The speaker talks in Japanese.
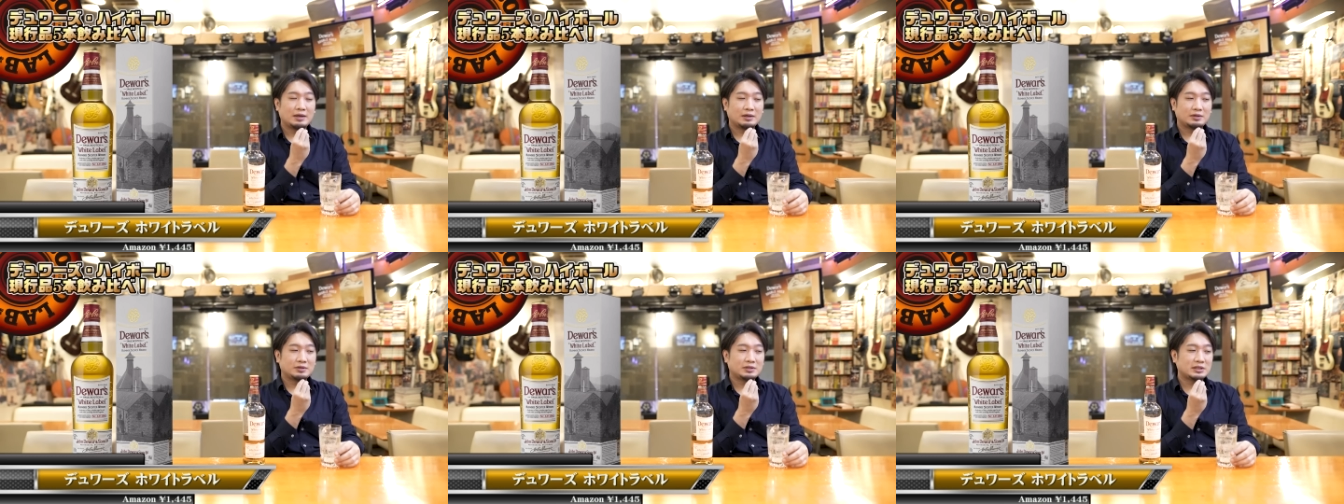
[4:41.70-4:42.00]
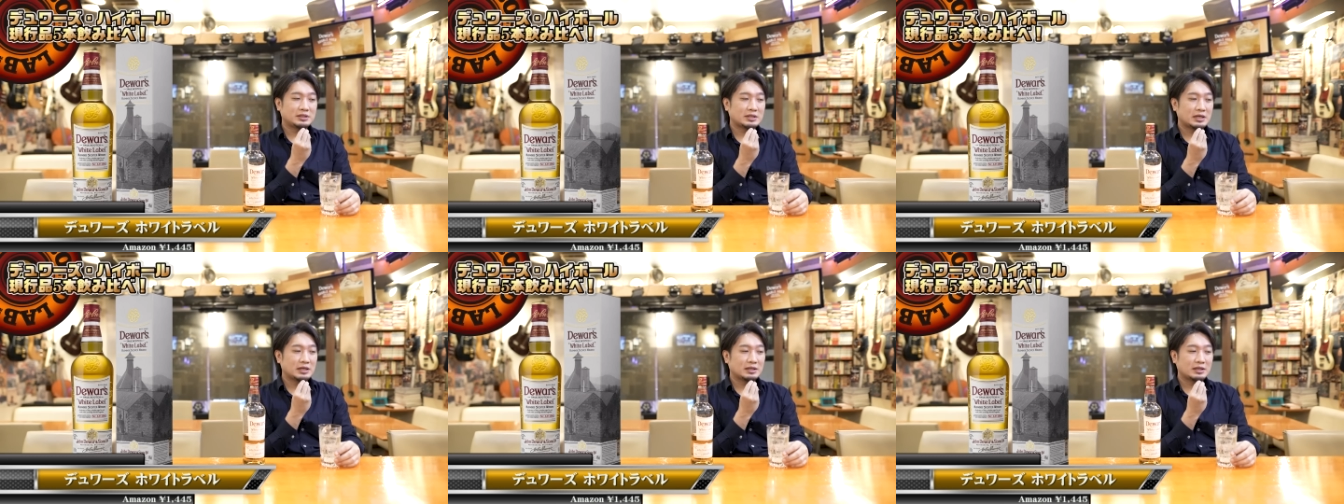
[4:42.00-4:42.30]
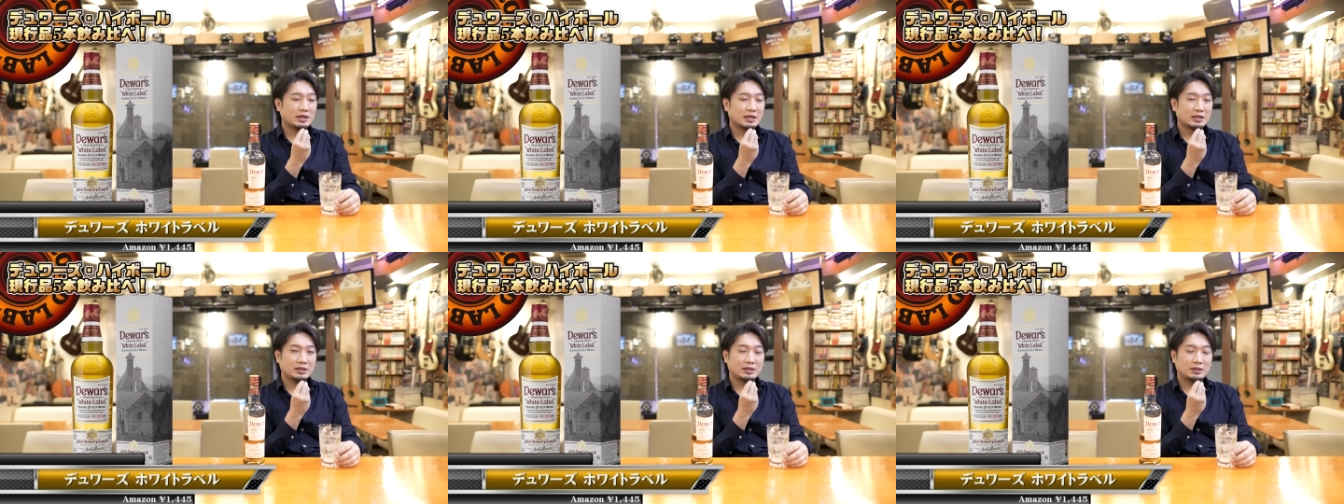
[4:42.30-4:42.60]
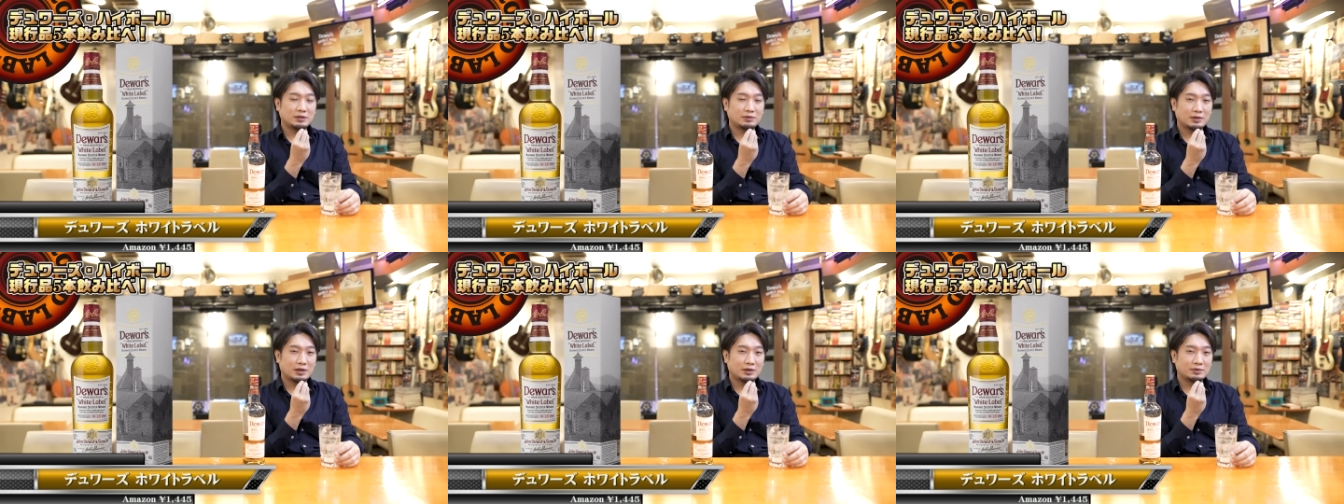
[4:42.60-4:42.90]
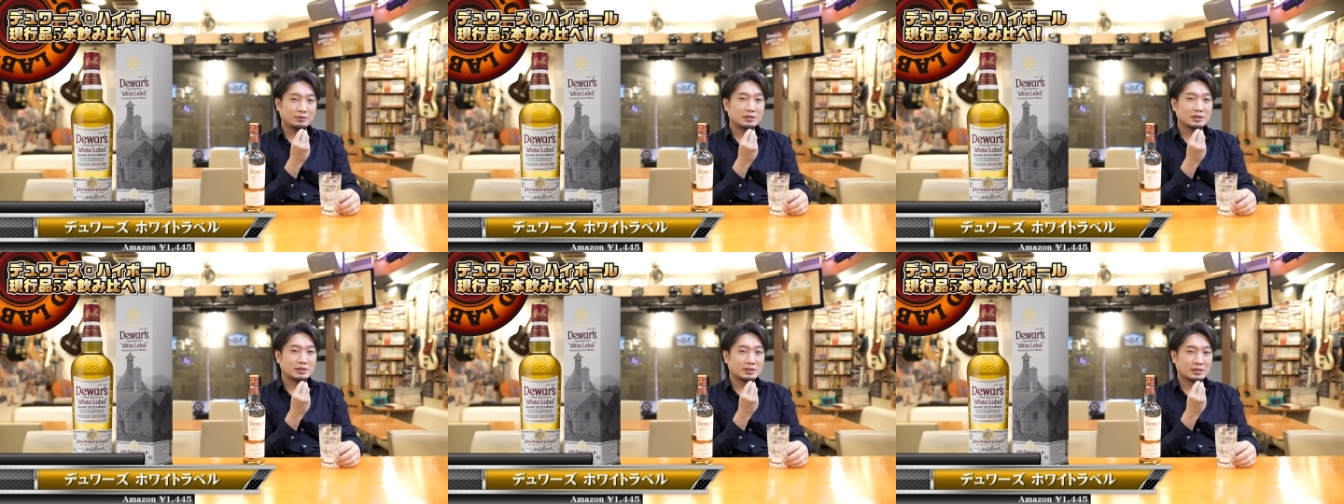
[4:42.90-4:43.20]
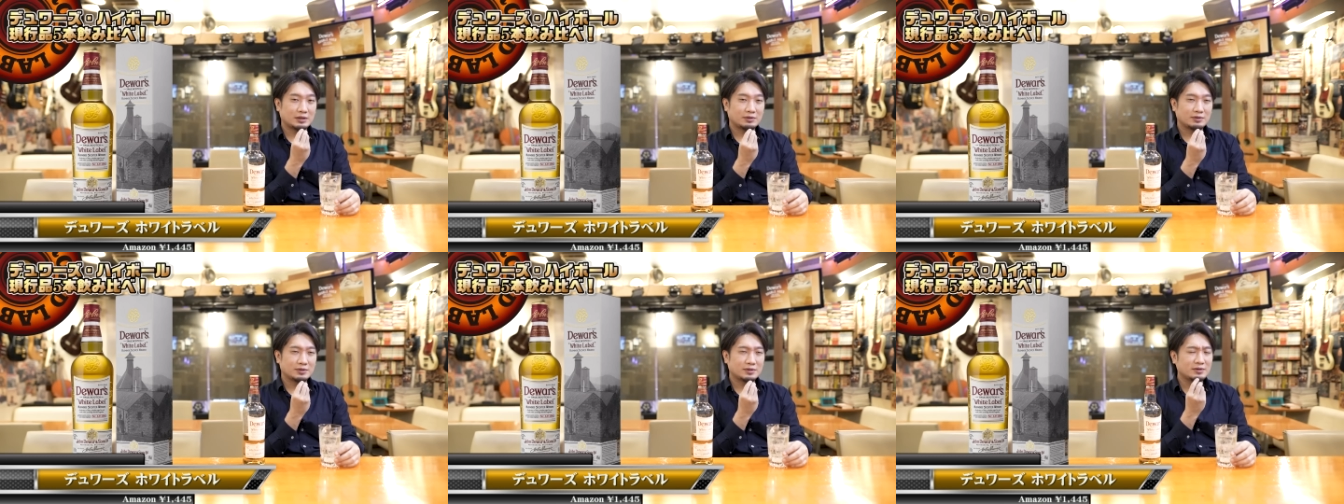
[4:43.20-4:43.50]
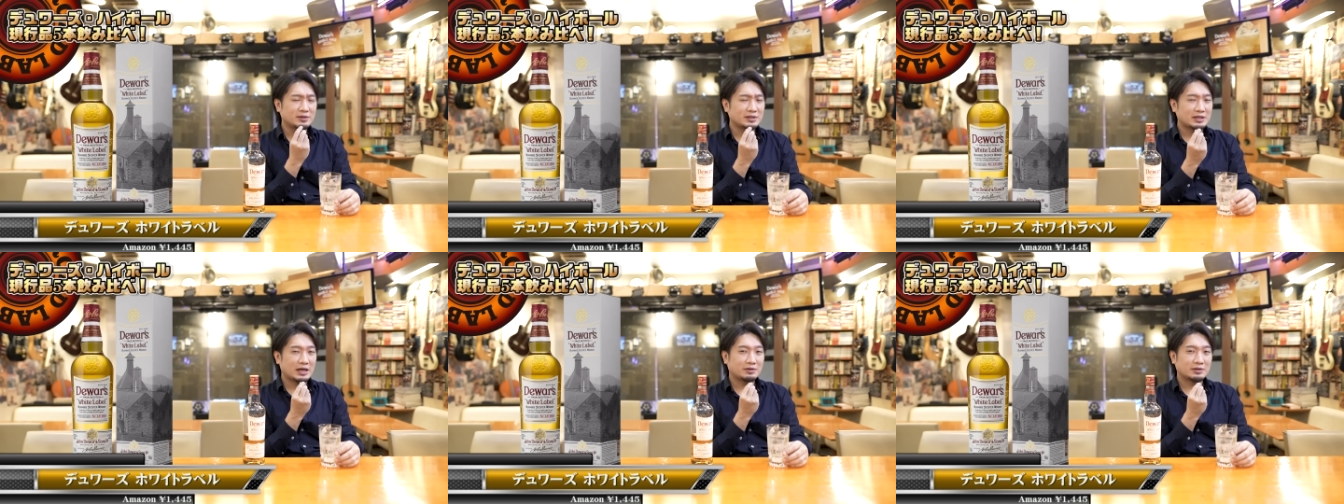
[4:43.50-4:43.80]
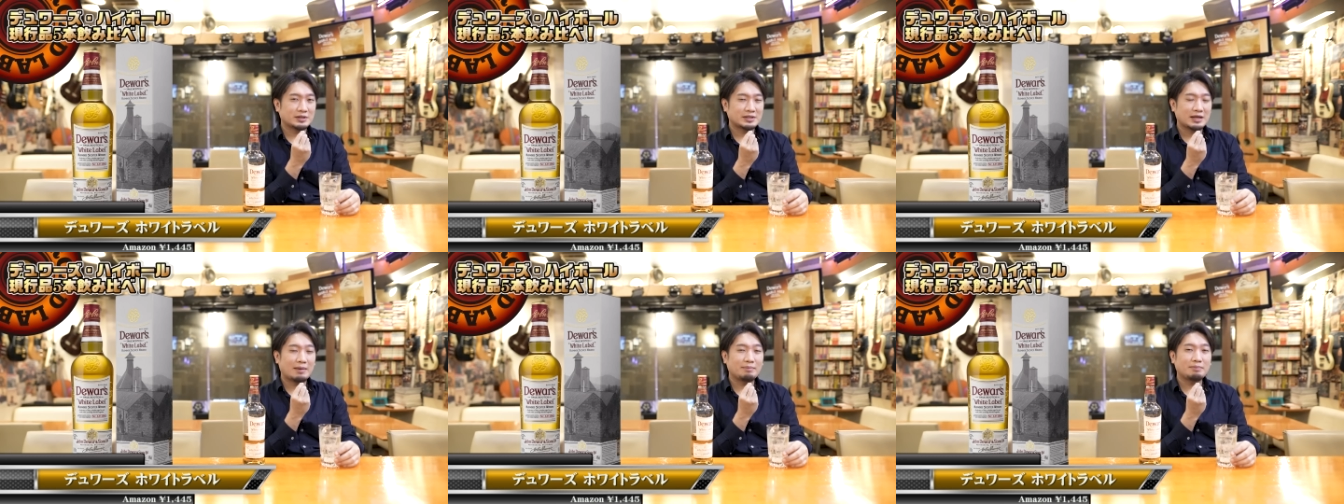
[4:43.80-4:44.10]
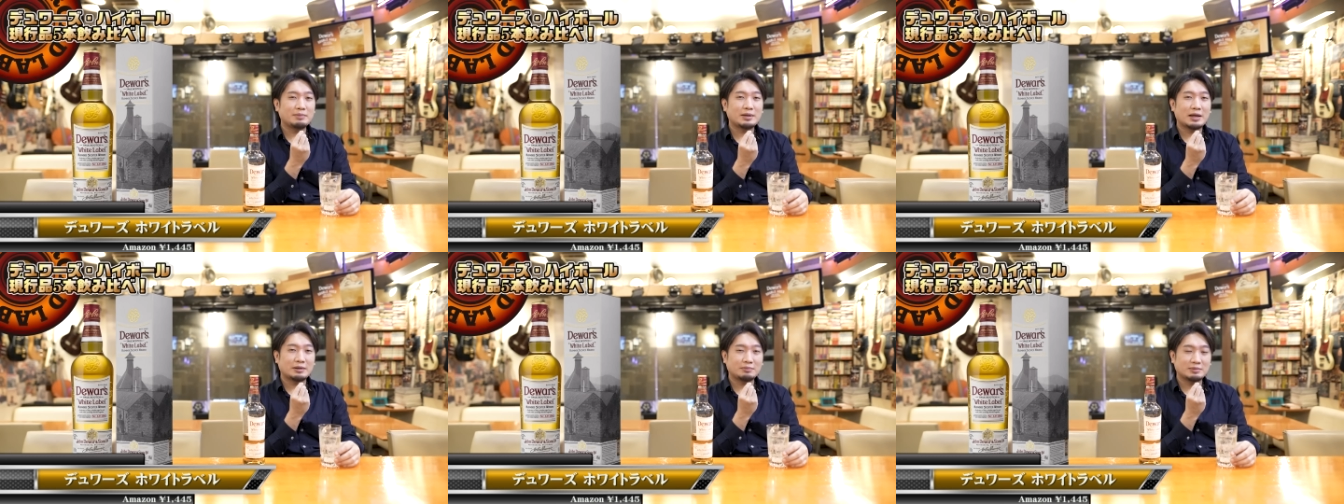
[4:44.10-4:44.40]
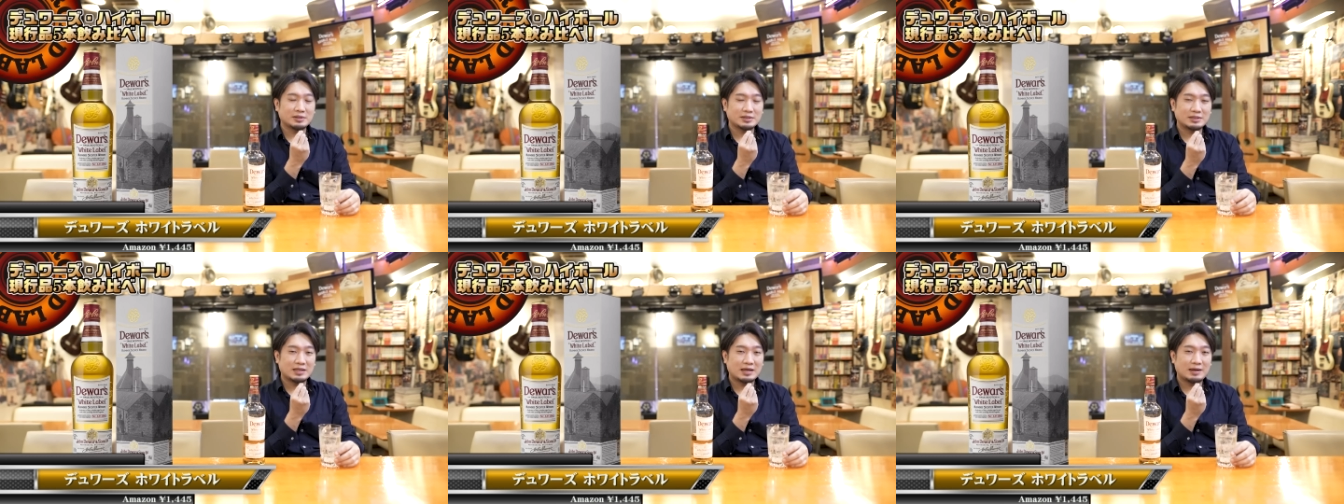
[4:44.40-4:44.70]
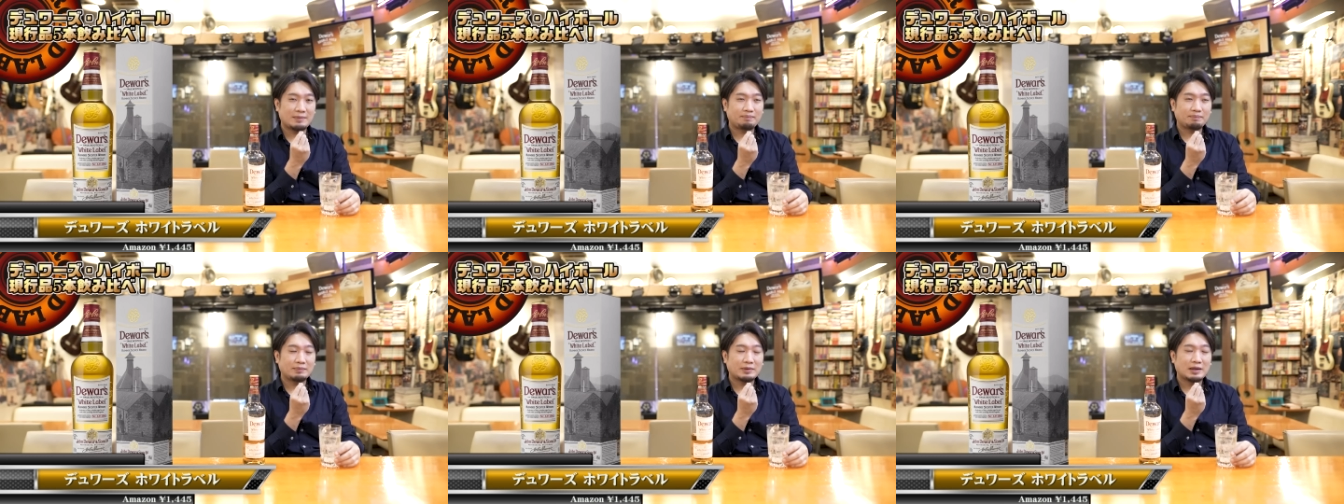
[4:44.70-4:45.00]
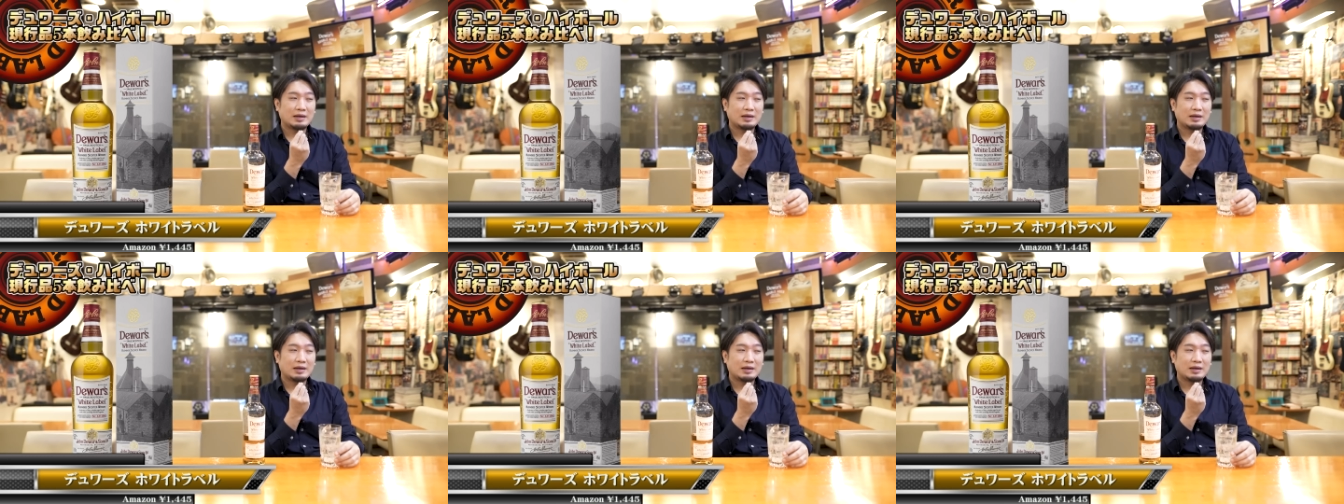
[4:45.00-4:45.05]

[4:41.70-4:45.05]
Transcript: 口全体に広がるんですけど、少しあと酸味ありますね。